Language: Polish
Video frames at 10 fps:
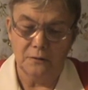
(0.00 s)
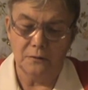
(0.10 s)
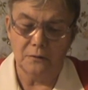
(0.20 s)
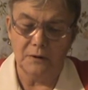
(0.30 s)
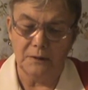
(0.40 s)

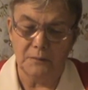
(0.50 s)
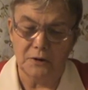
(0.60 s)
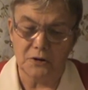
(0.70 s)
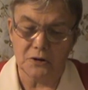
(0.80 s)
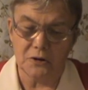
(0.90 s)
Druga
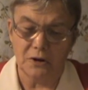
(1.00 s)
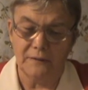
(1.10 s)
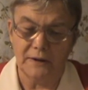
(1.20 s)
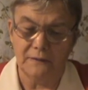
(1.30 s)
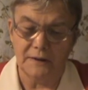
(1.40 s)

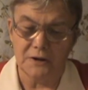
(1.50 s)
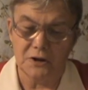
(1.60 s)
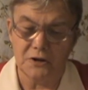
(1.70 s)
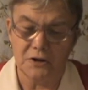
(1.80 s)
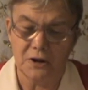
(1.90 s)
Mojżeszowa
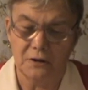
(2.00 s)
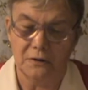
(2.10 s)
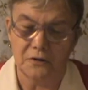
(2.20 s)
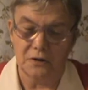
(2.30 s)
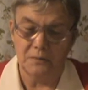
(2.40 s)

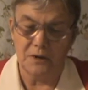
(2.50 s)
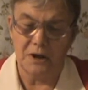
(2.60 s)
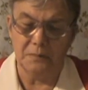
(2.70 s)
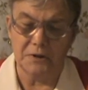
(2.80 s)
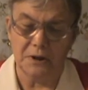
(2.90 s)
28.
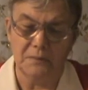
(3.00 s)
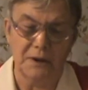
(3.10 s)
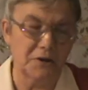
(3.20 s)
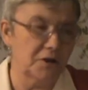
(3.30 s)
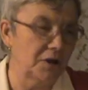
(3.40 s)
Nie
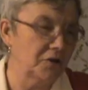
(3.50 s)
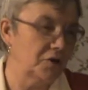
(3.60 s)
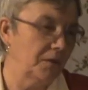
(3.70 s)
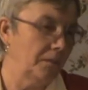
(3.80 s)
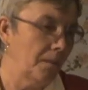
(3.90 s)
przemęczaj
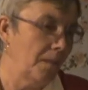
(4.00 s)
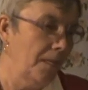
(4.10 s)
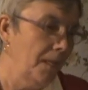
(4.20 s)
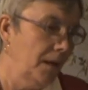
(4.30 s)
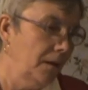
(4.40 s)
się.
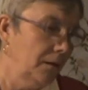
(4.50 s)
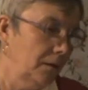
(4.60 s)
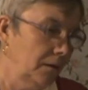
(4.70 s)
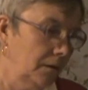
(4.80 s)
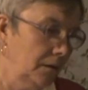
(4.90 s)

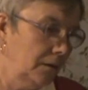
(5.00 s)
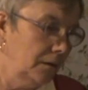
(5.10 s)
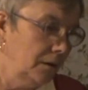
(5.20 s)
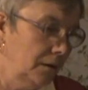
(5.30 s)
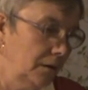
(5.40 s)
E,
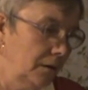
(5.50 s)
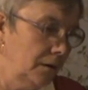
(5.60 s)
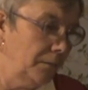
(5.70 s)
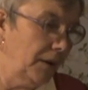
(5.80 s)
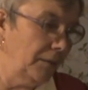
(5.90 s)

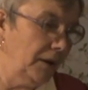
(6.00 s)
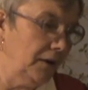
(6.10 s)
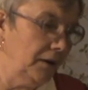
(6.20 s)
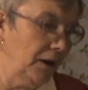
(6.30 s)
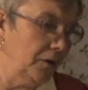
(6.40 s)

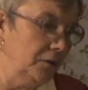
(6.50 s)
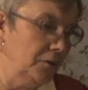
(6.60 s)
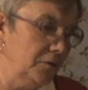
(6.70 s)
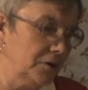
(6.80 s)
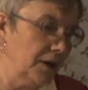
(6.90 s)
pamiętaj o
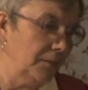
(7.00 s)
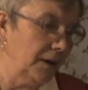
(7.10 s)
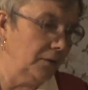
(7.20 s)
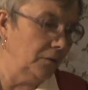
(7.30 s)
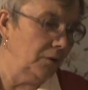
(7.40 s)
dniu
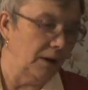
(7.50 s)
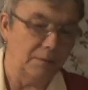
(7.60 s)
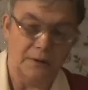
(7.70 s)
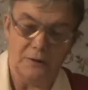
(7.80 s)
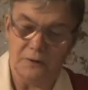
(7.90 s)
sabatu,
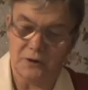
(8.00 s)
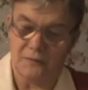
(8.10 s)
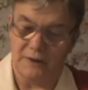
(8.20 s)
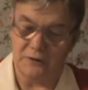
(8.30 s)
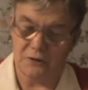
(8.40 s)
aby go
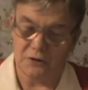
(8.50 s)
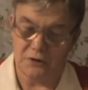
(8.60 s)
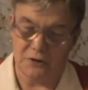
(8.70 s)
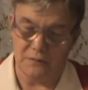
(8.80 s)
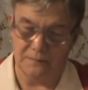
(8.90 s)
święcić.